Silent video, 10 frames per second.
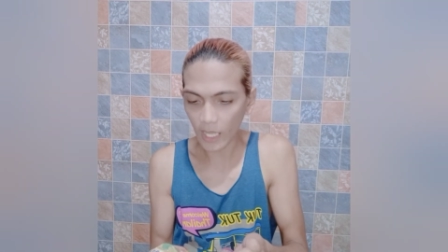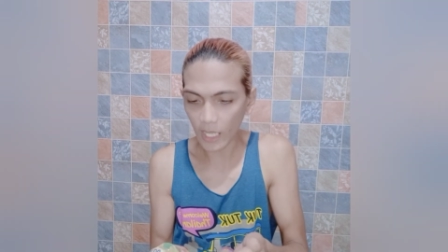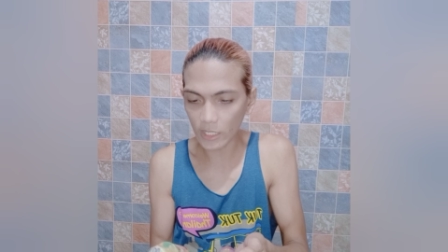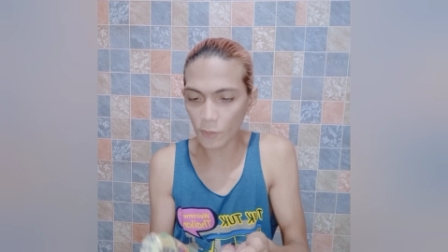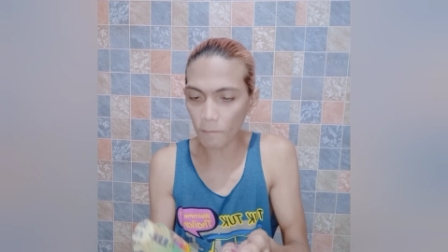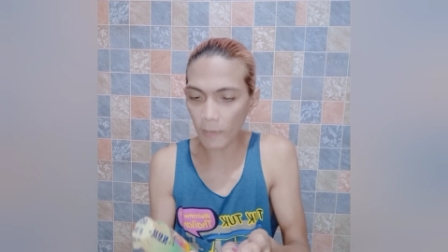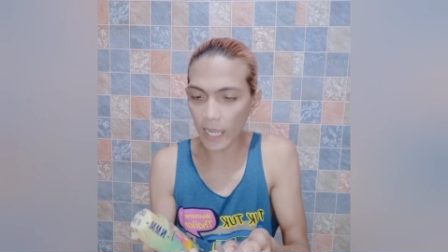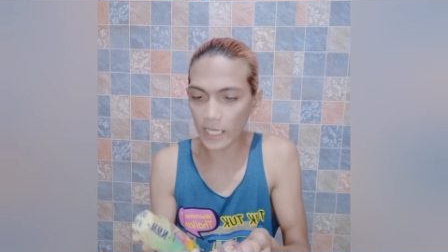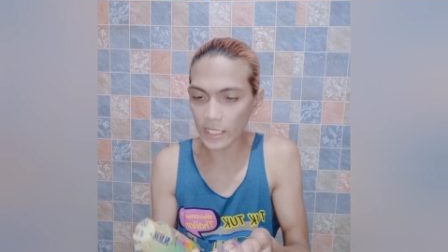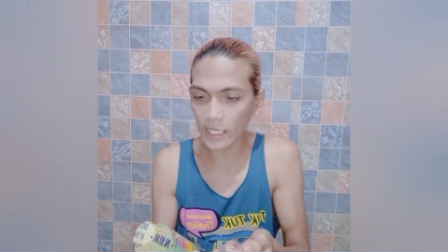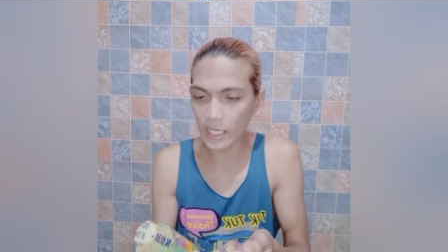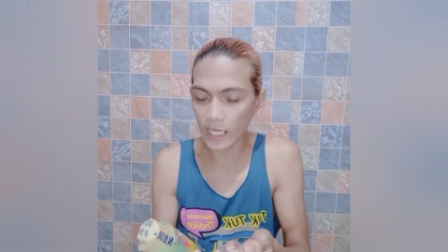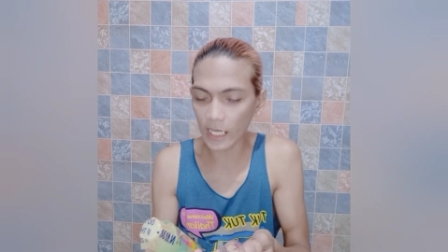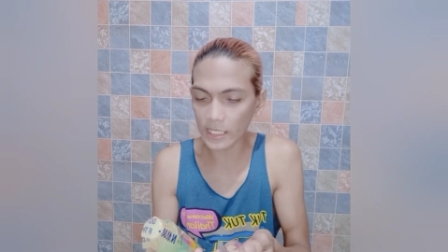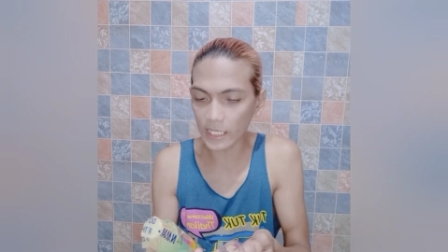And yung pangalan ng
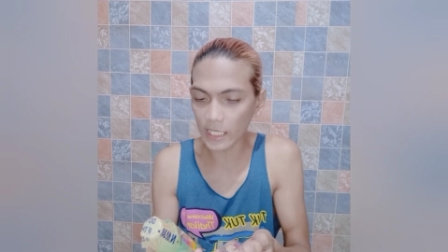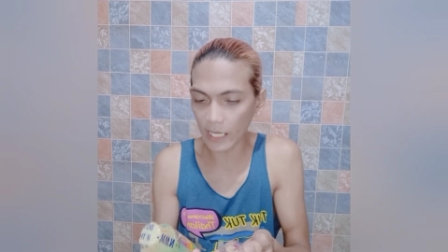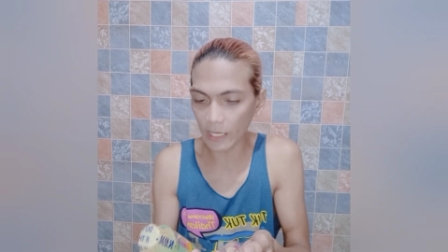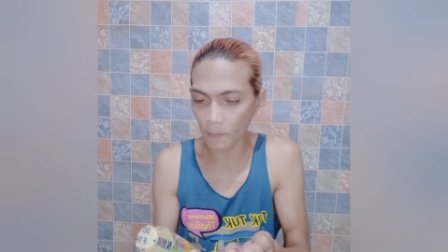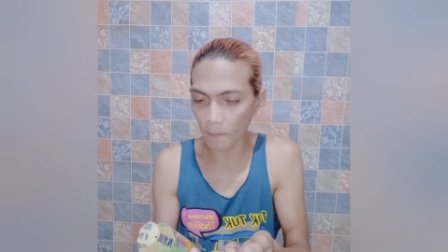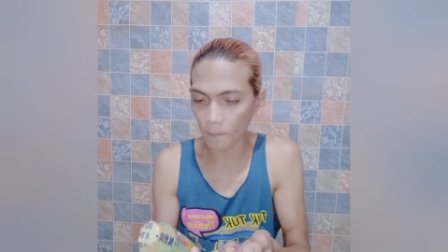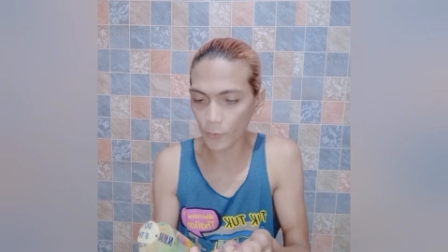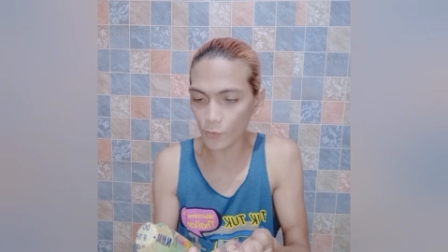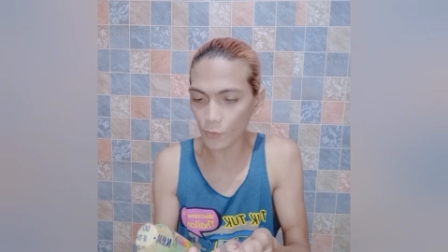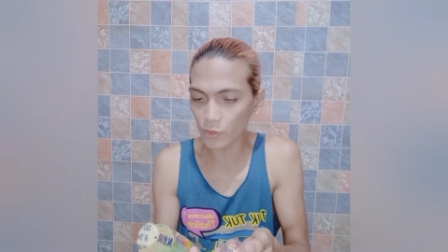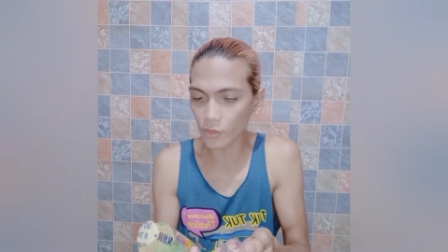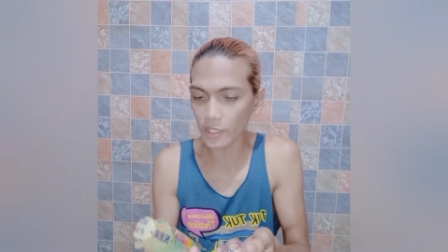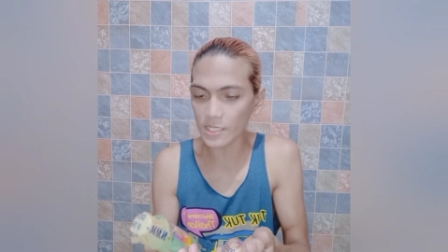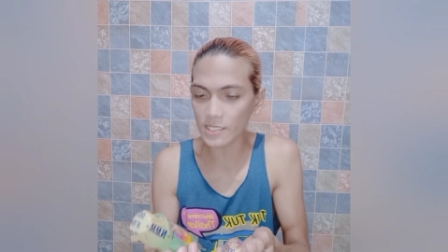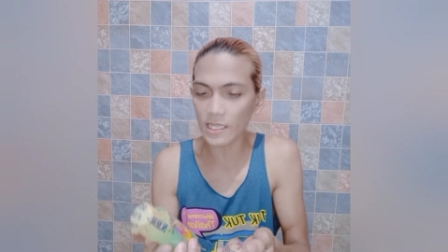kanilang produkto
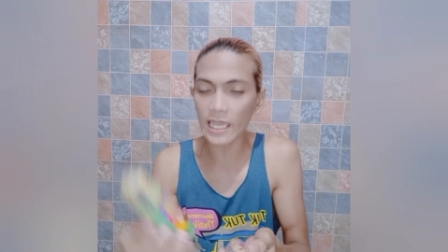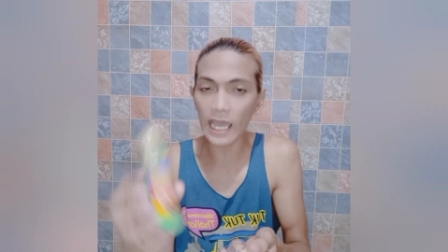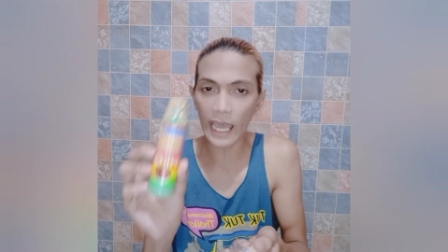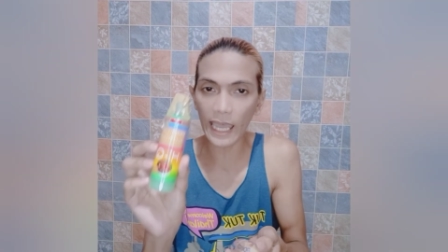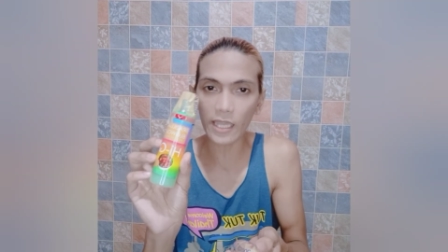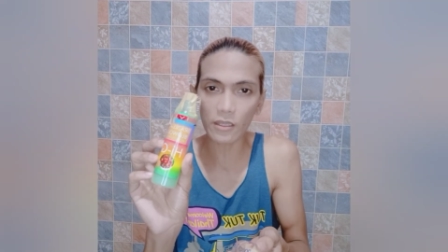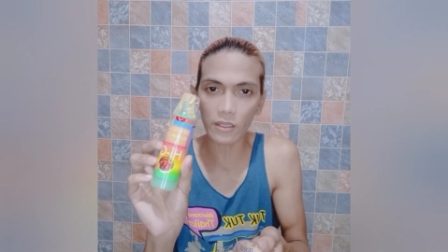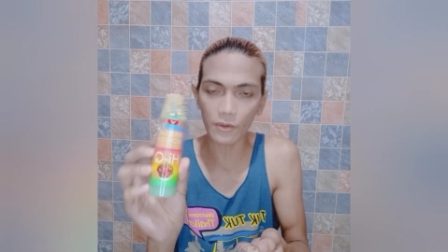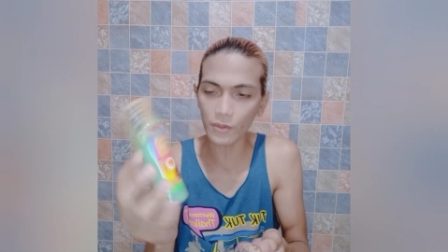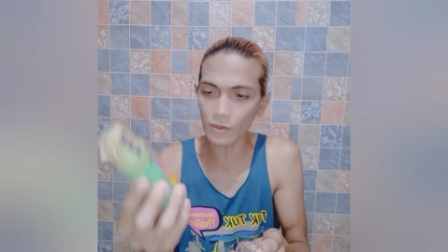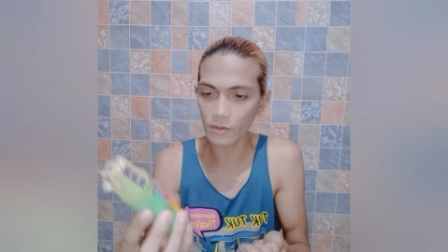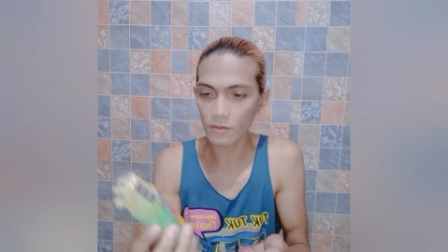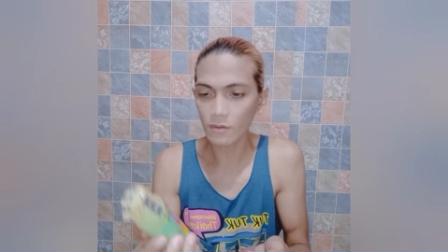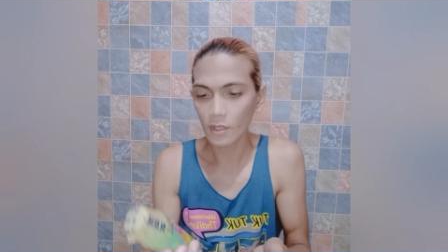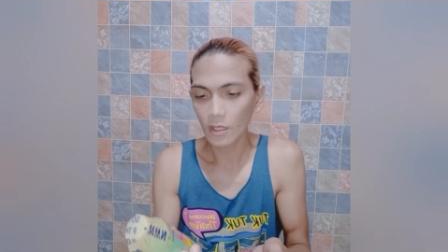is the High Q
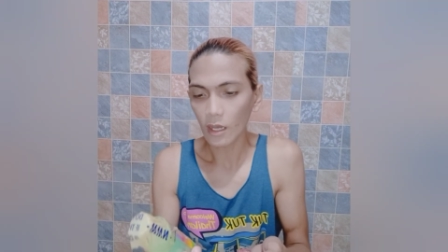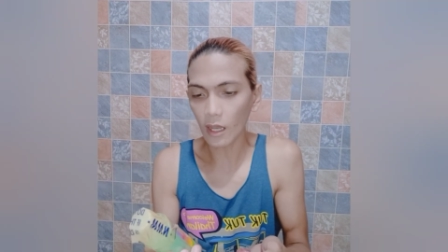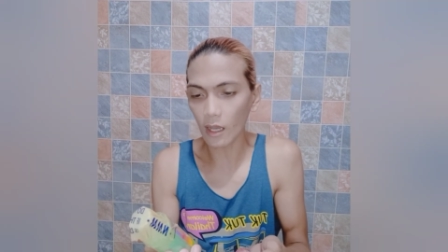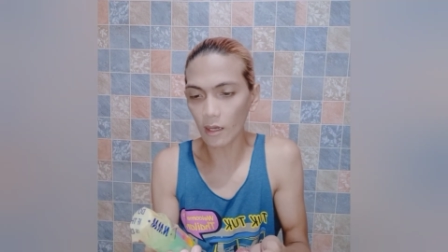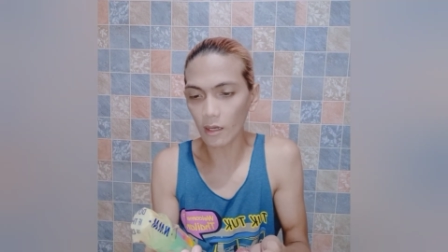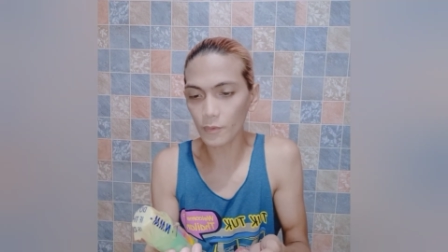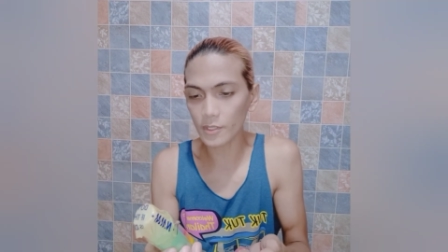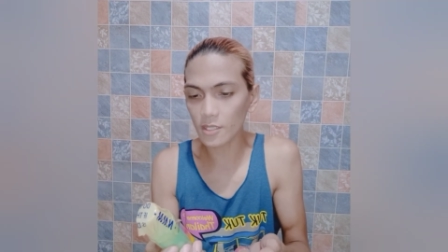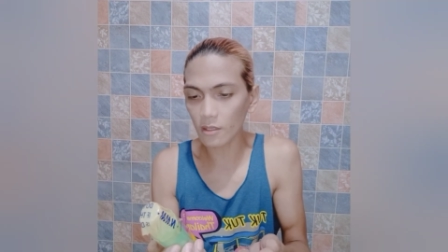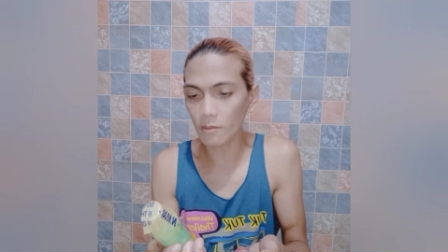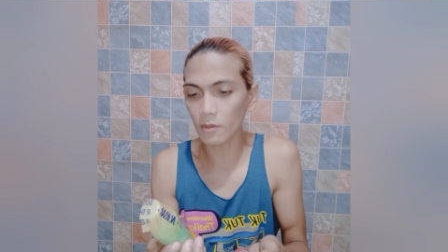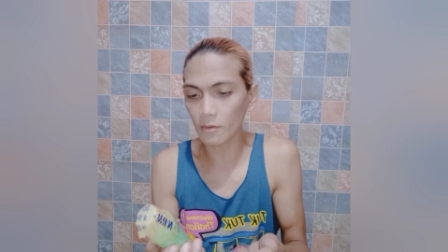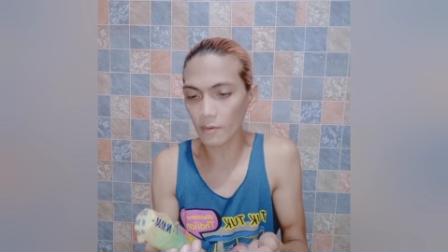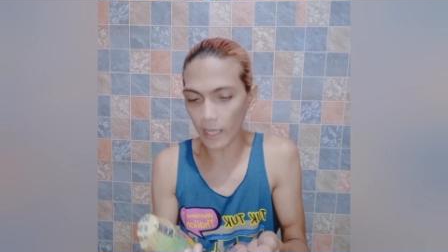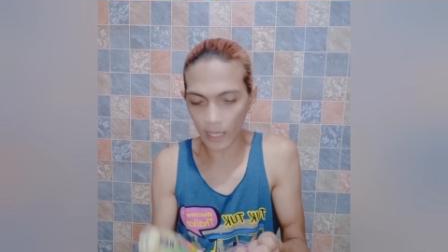uh, Brazilian
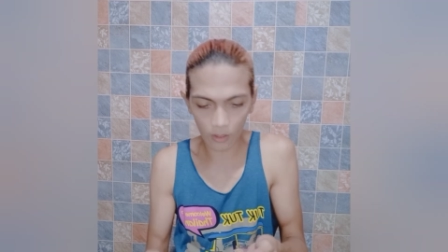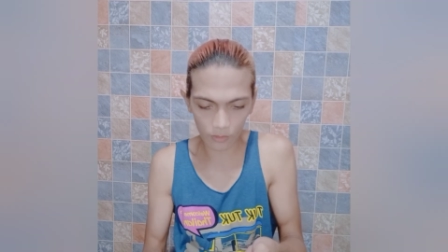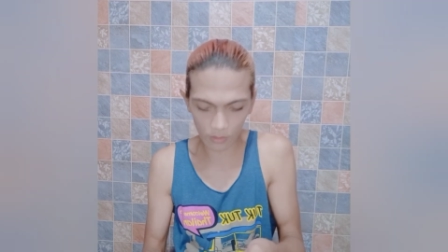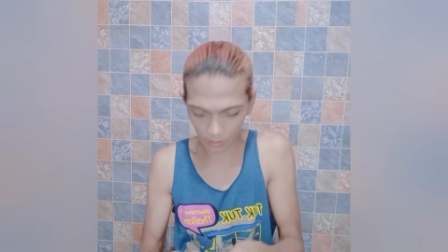blowout.